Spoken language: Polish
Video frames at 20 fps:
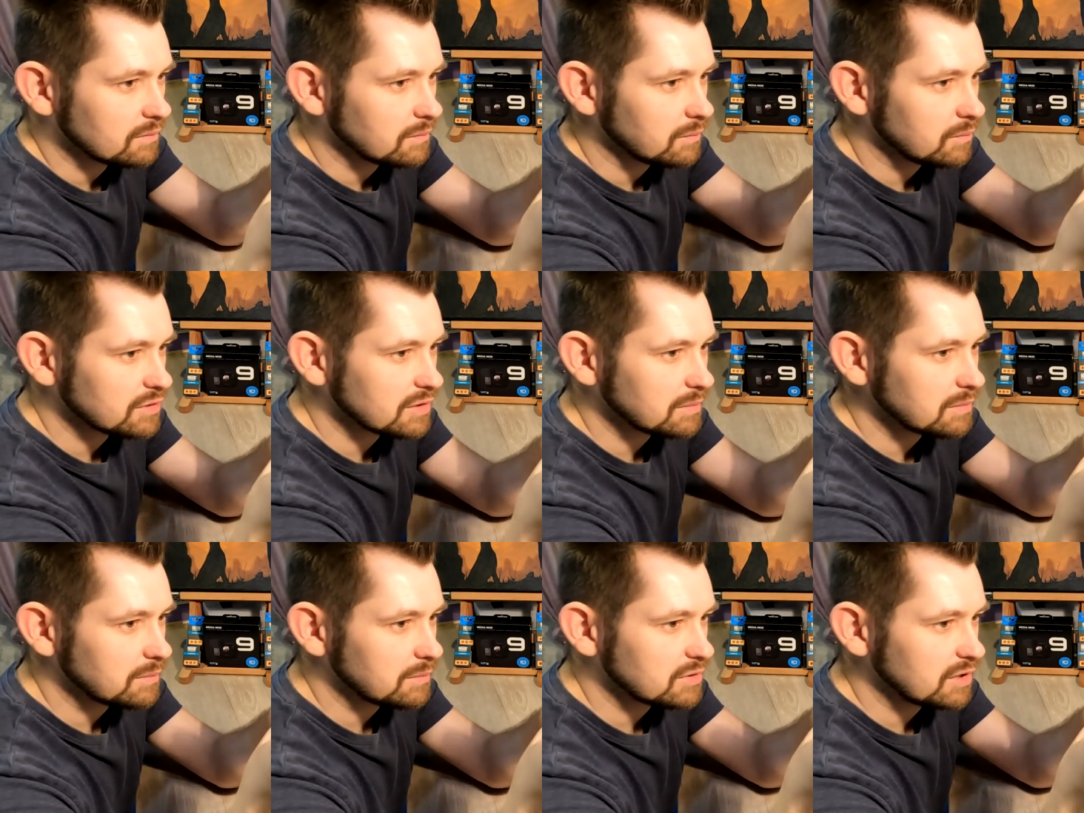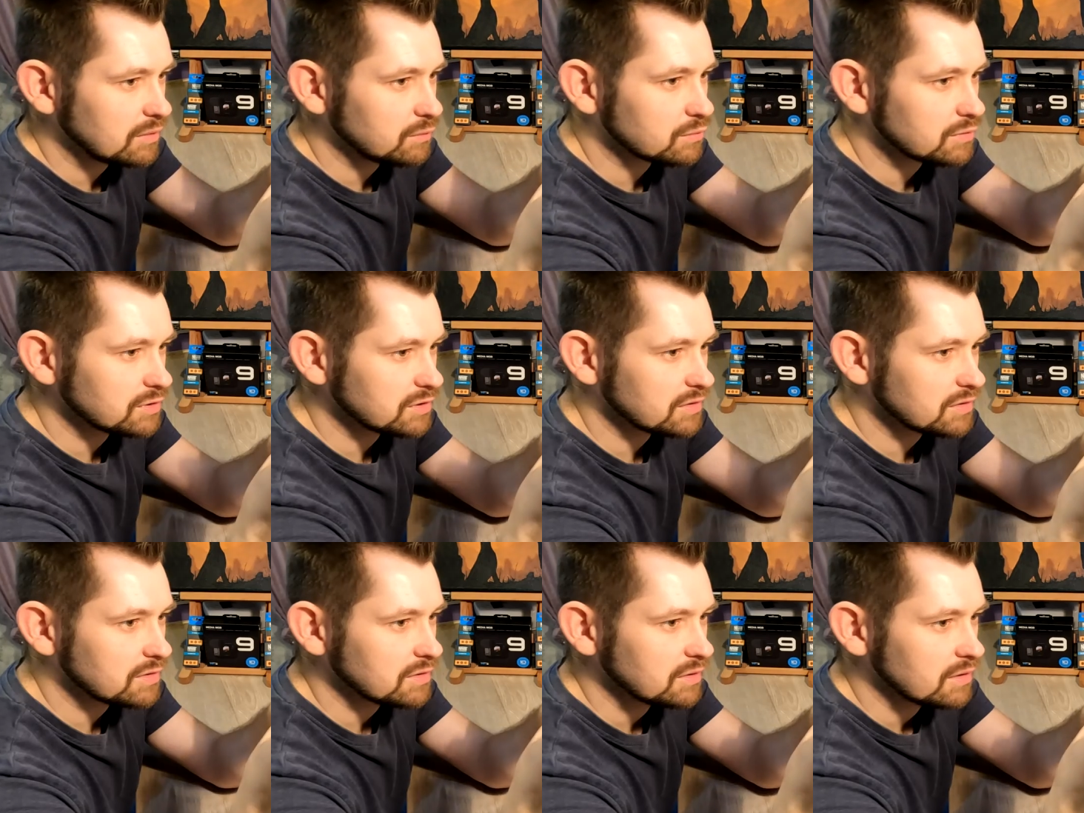możemy
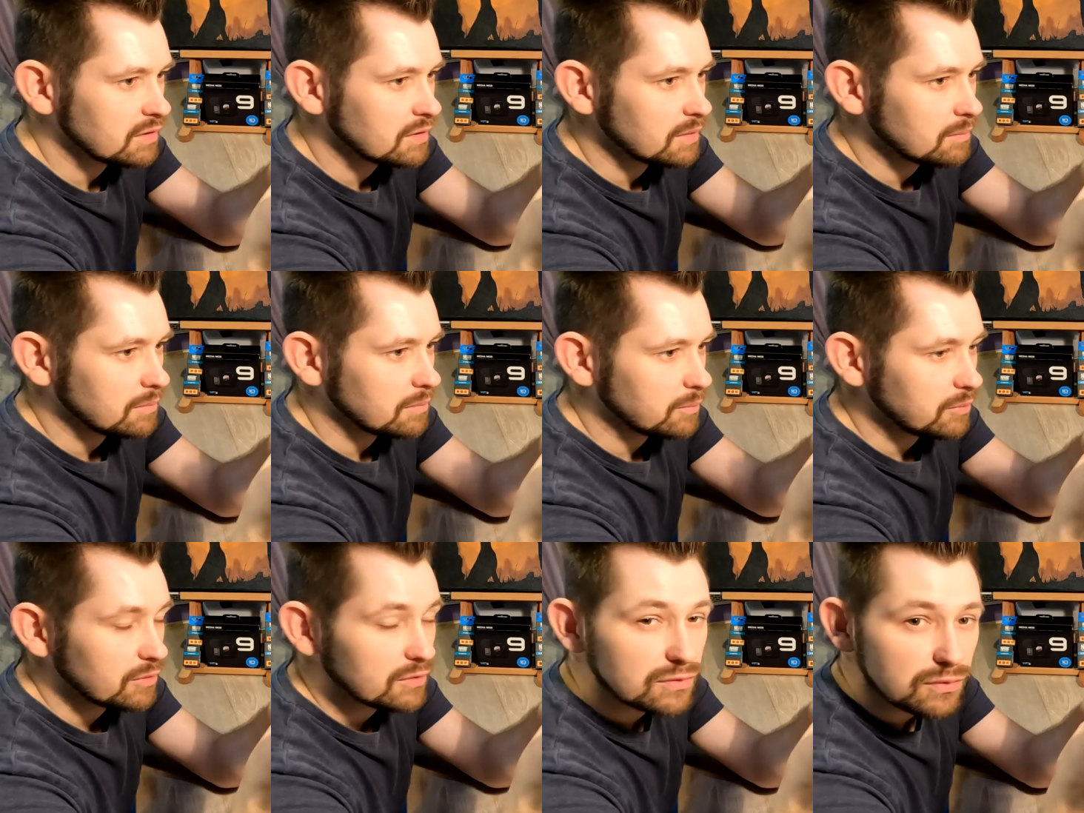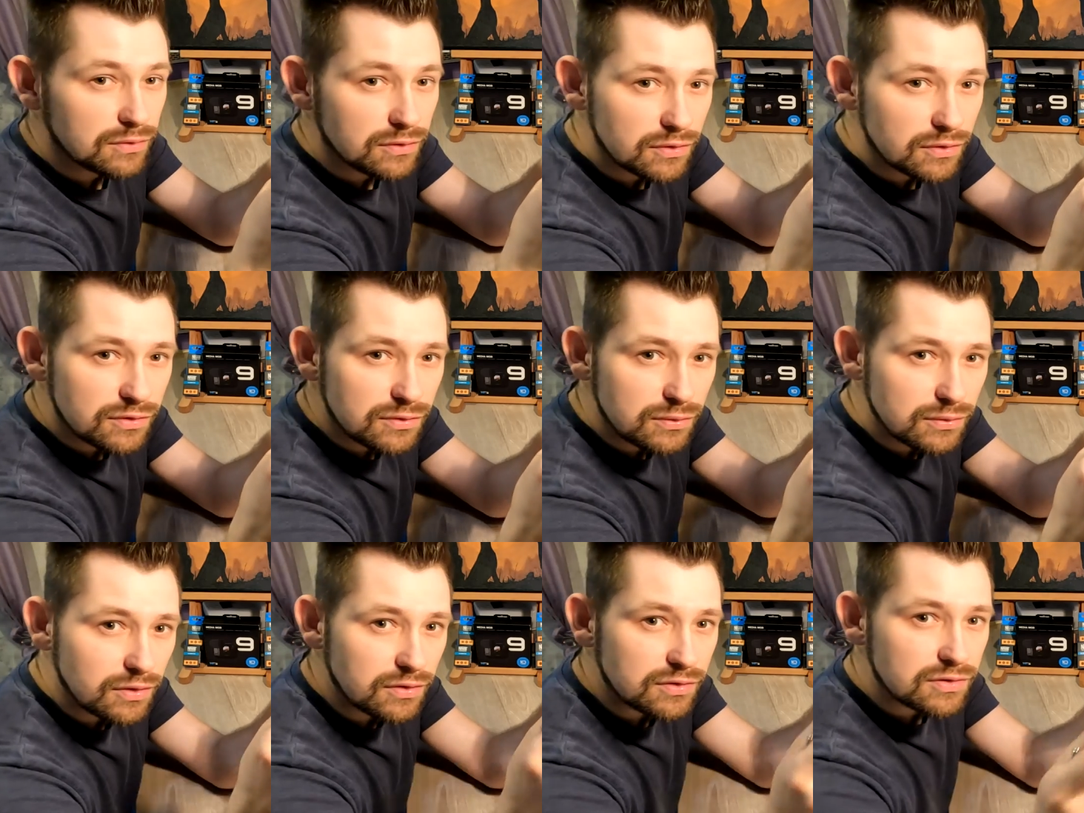przedłużyć po prostu i
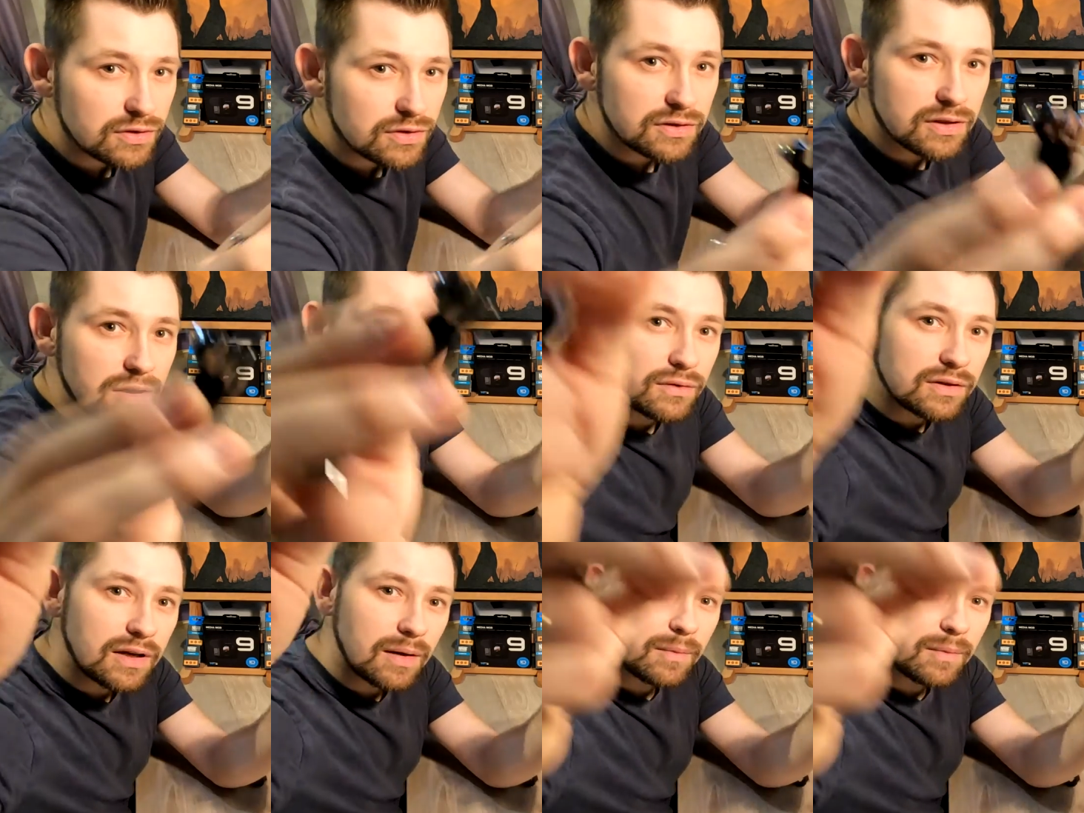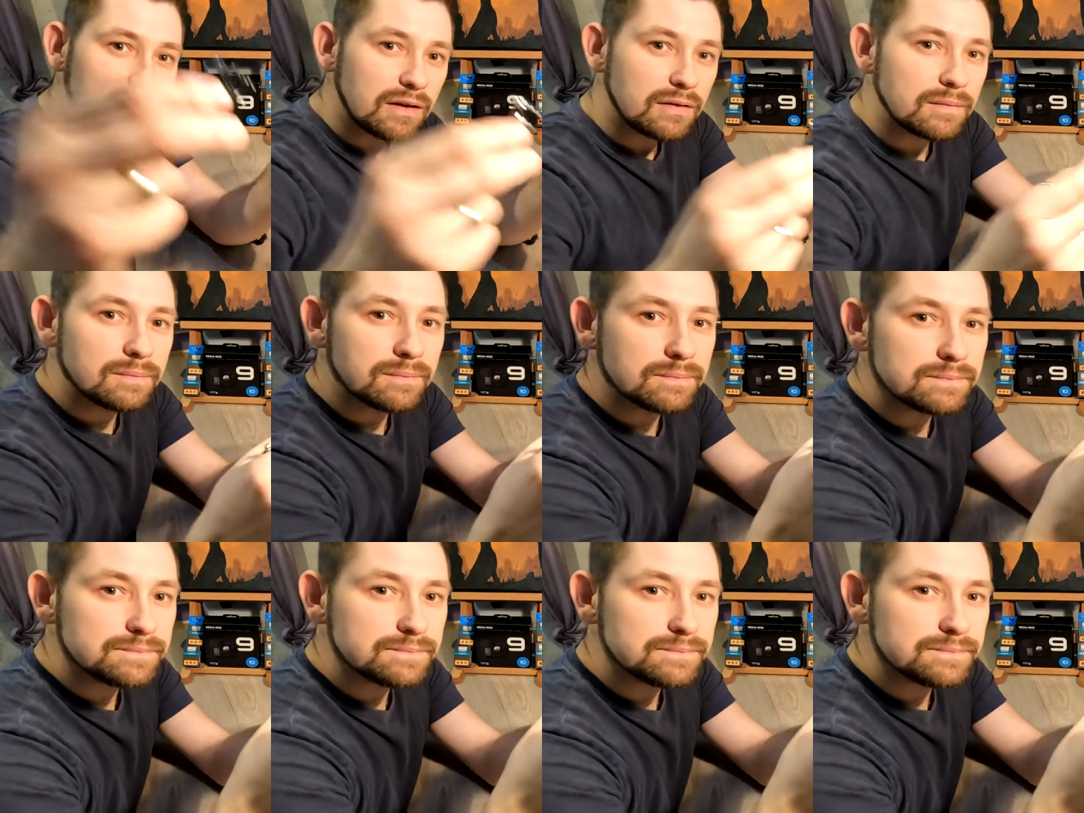odsunąć troszkę od kamery